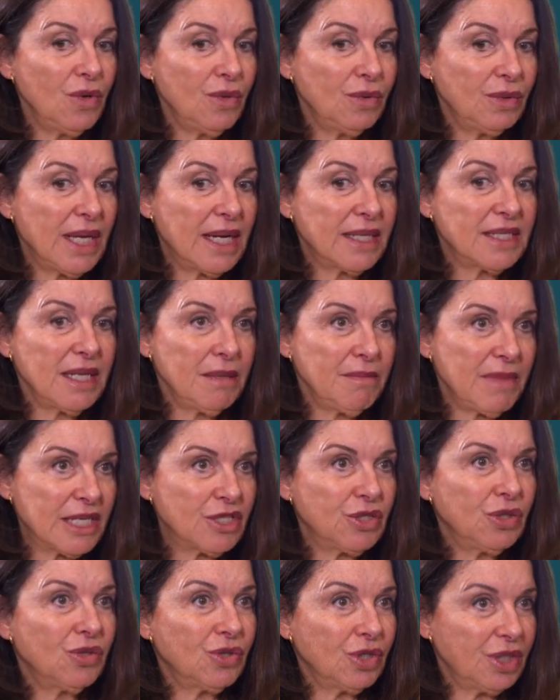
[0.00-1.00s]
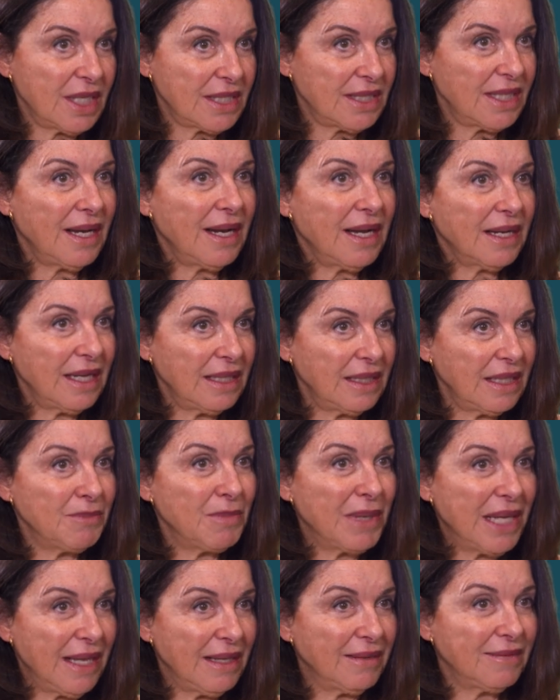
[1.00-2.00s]
darse más tortas de la que te
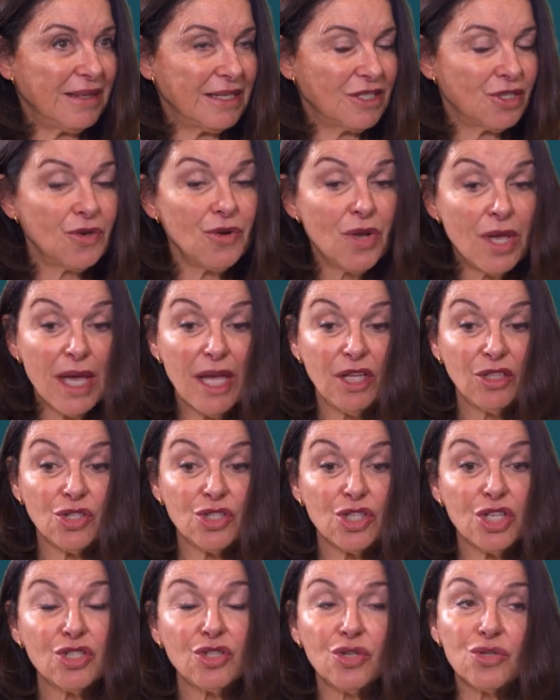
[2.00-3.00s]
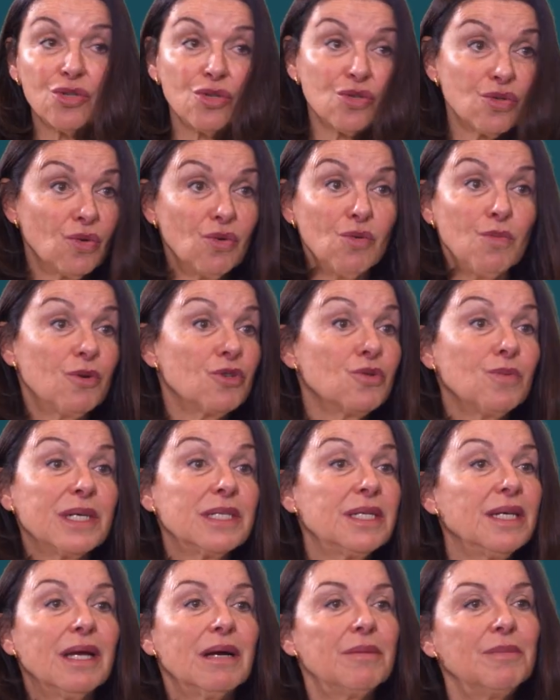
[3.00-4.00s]
mereces. Entonces estos dos grupos
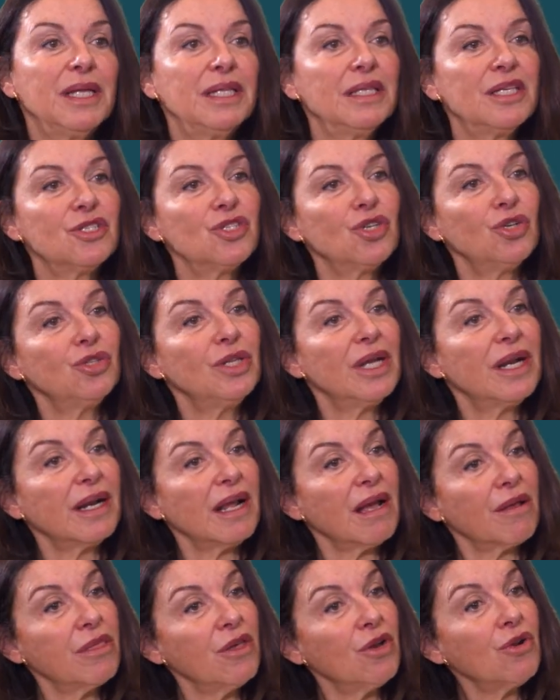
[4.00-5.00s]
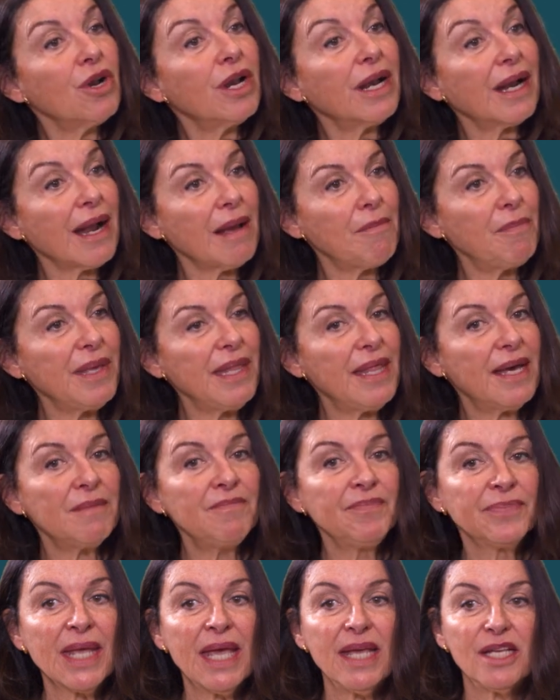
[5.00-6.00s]
básicamente son de reacción rápida,
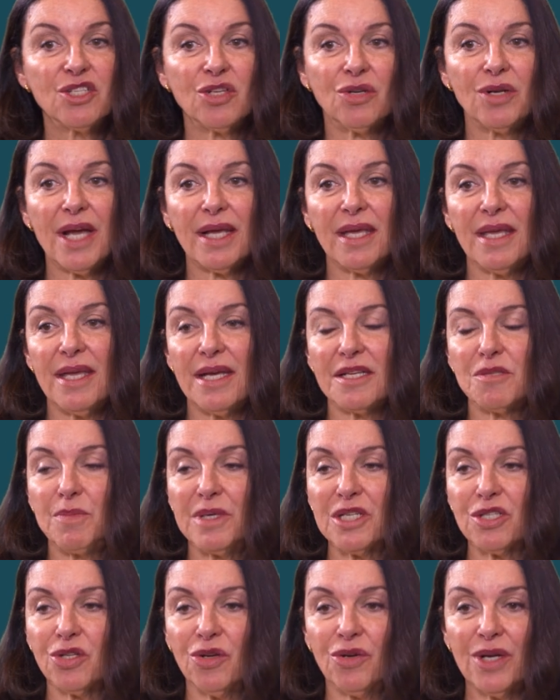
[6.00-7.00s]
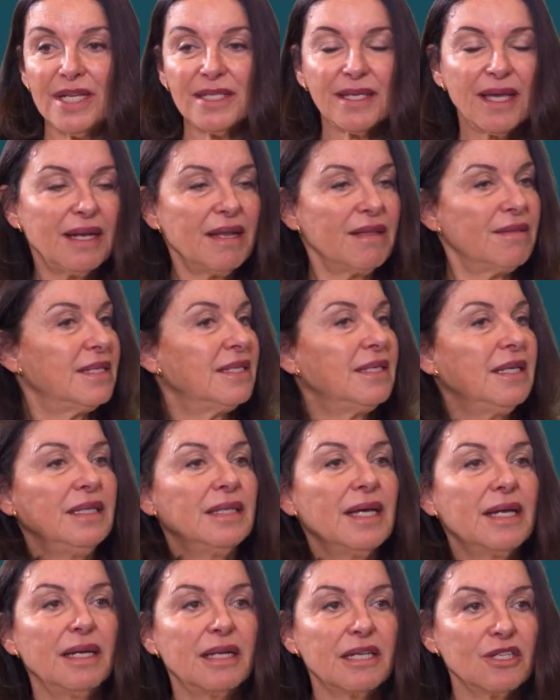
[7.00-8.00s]
son aquellas personas que
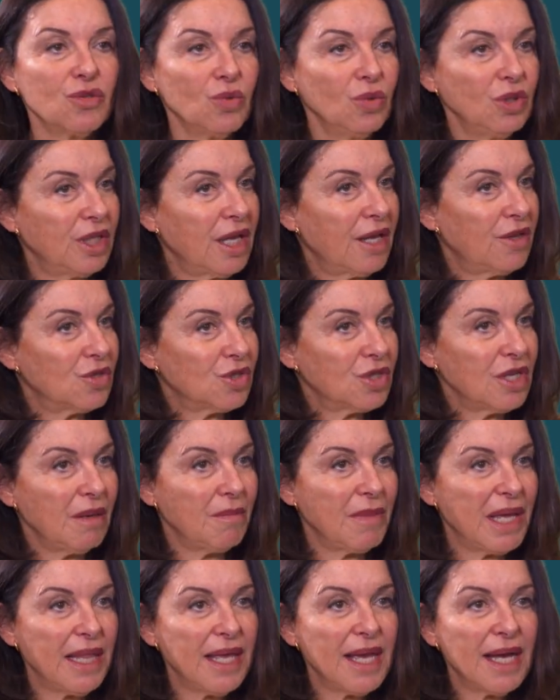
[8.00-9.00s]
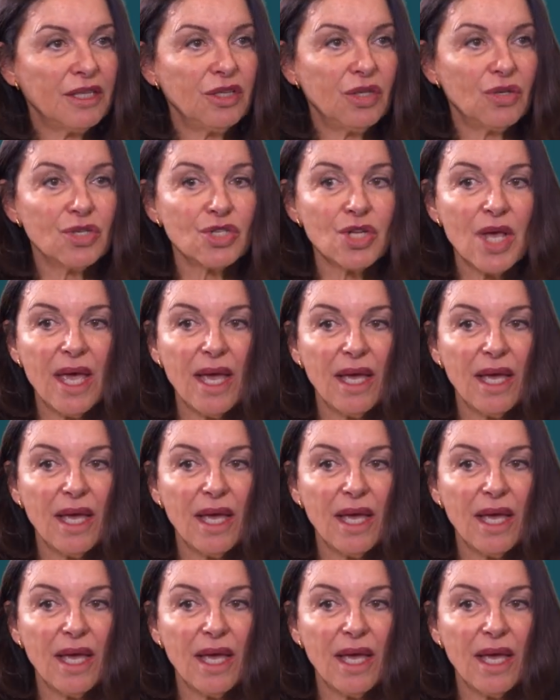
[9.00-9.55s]
necesitan resultados inmediatos,